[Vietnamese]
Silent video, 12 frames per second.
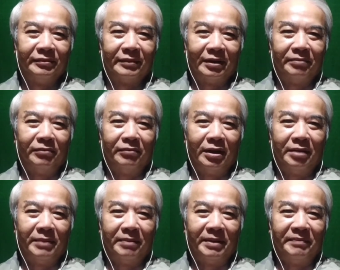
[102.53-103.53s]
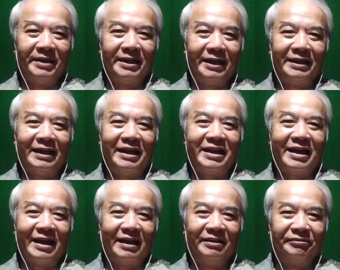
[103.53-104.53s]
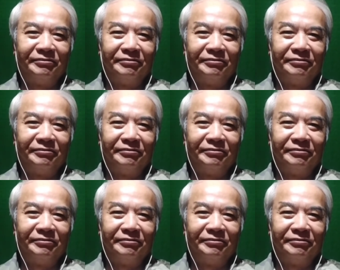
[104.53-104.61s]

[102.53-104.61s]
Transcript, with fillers: ờ, mà mà, mà mình trị tại nhà